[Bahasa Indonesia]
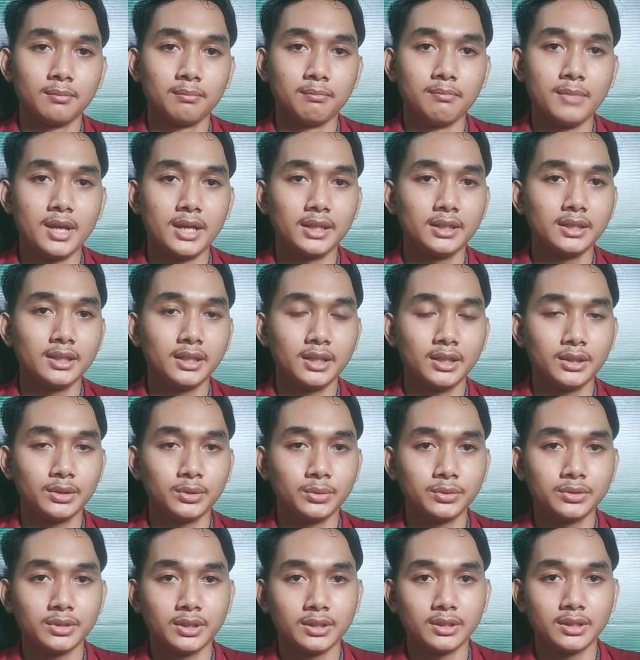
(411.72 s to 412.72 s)
Baik,
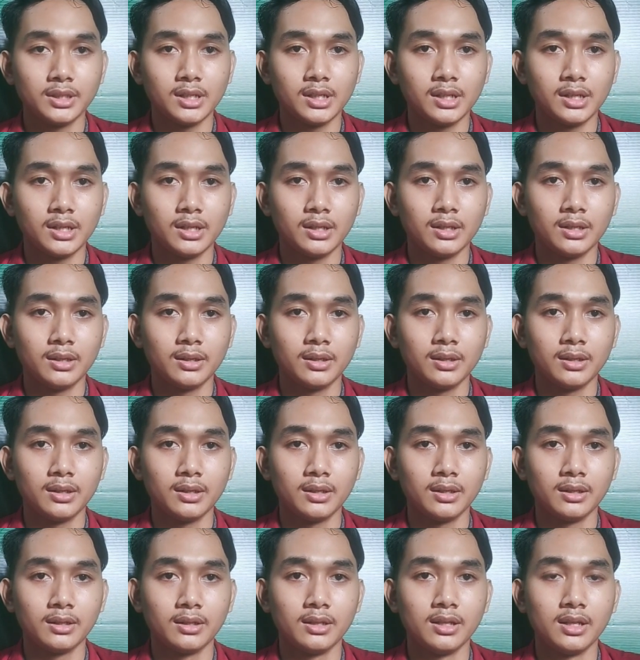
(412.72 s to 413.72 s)
itu saja
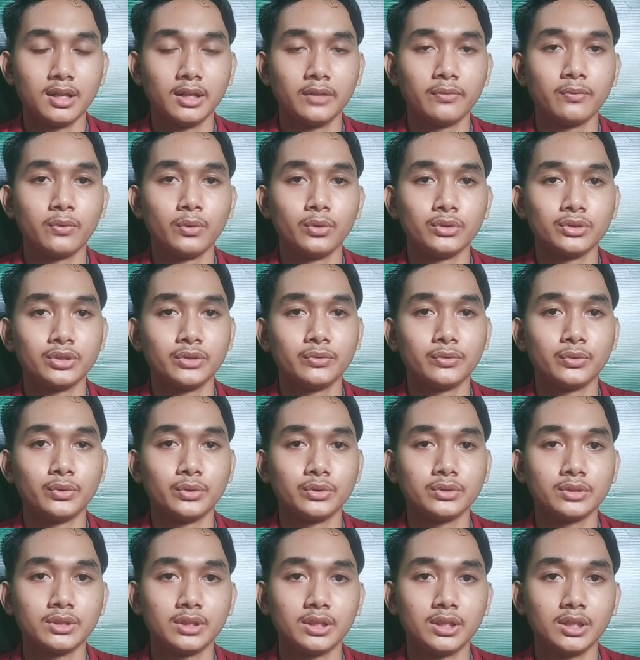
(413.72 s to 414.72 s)
dari
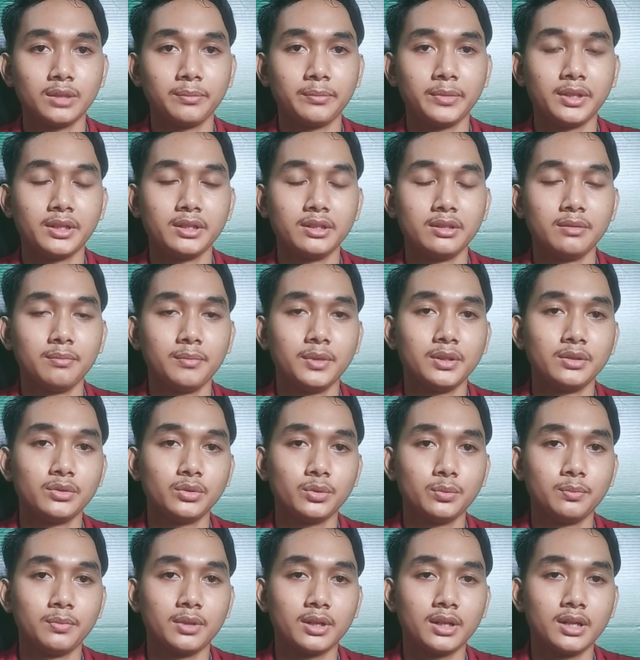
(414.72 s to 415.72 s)
fungsi-fungsi manajemen
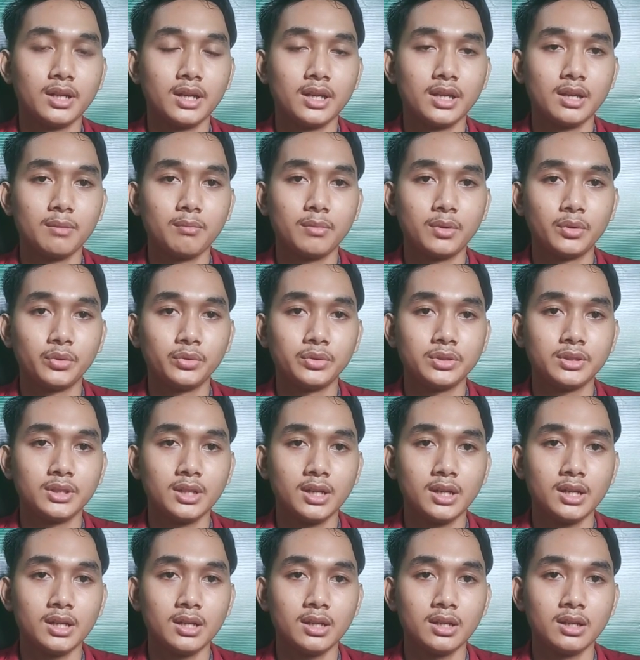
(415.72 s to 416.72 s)
sumber daya
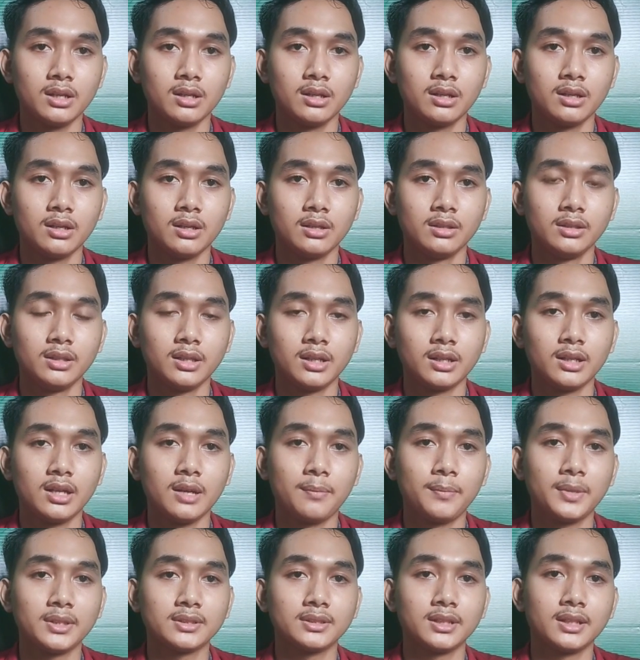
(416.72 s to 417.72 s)
manusia yang
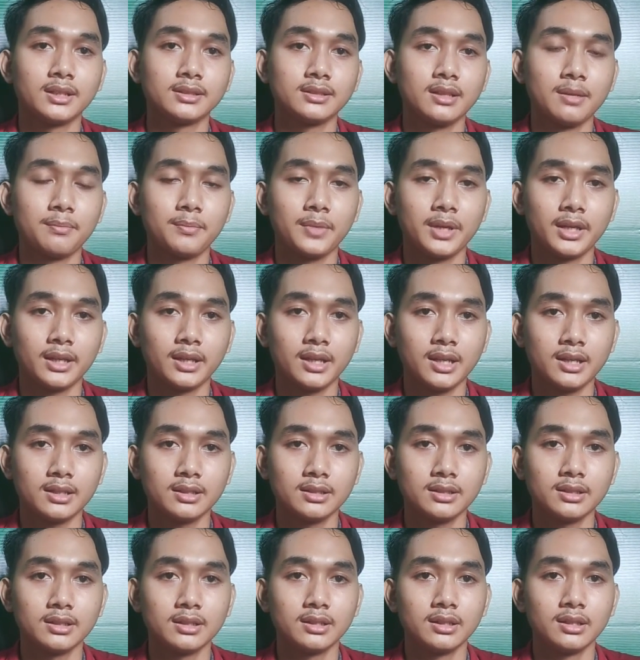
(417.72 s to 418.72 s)
dapat saya
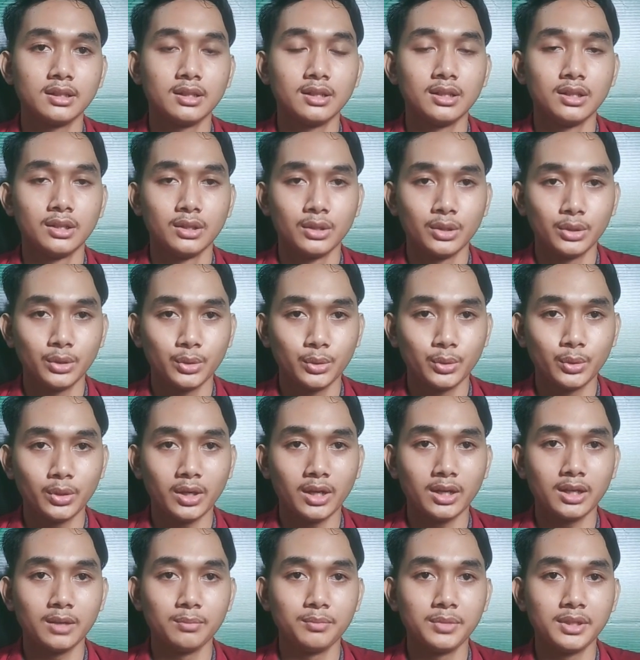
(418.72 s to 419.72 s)
sampaikan.
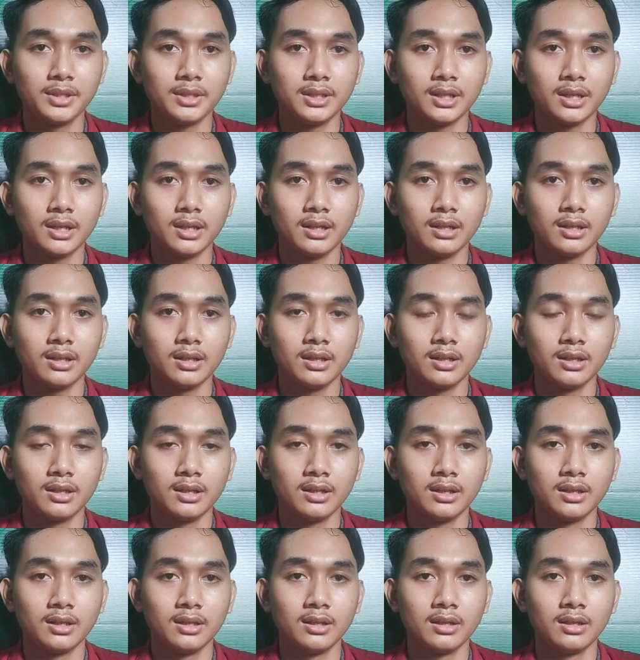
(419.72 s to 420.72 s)
Kurang lebihnya,
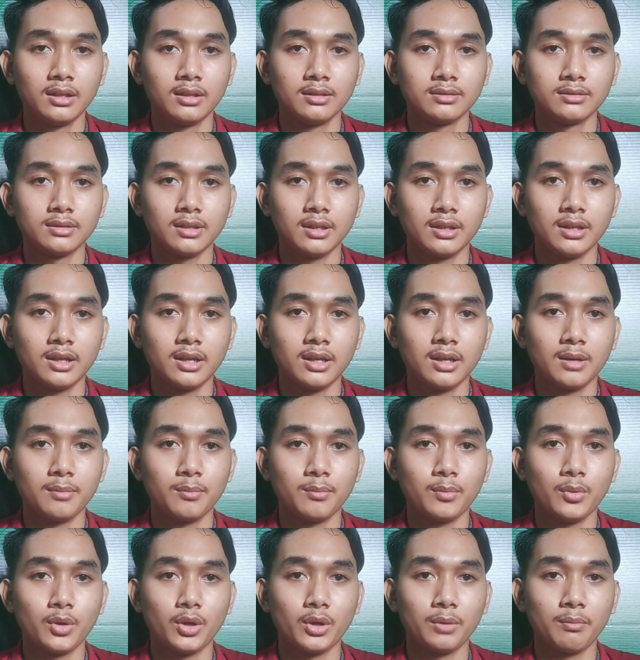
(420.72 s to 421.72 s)
saya
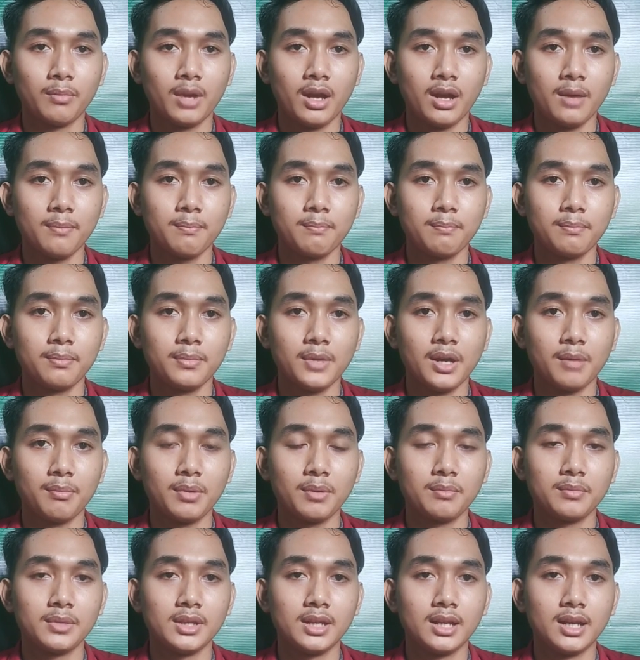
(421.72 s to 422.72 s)
mohon maaf
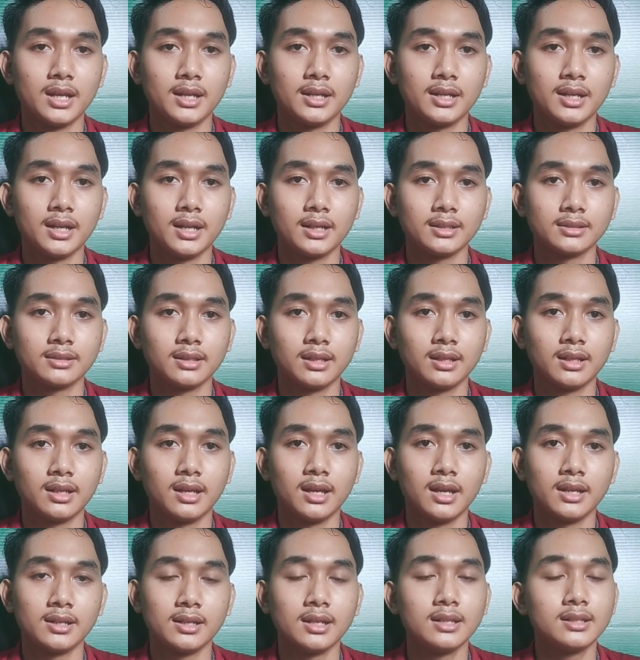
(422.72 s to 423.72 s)
apabila ada
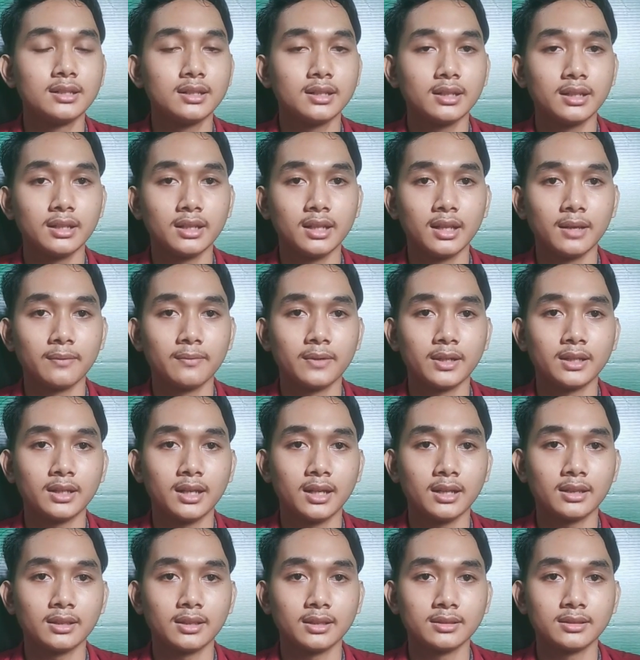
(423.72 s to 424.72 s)
kesalahan dan kehilafan
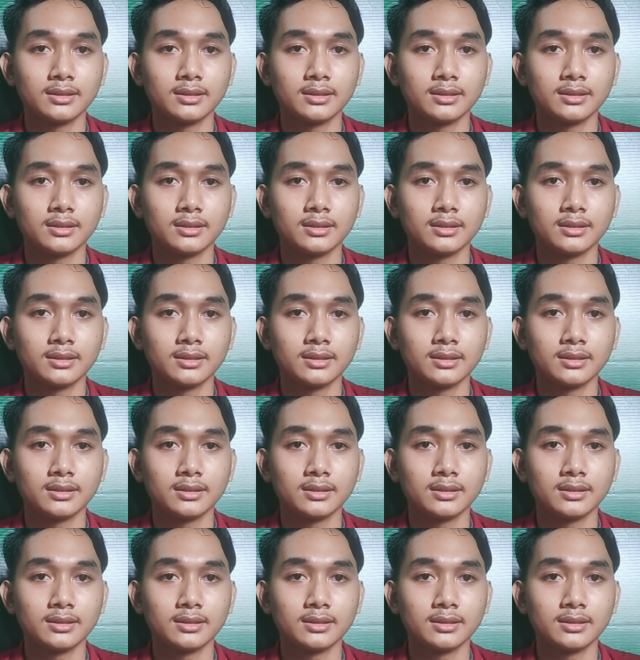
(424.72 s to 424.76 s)
kata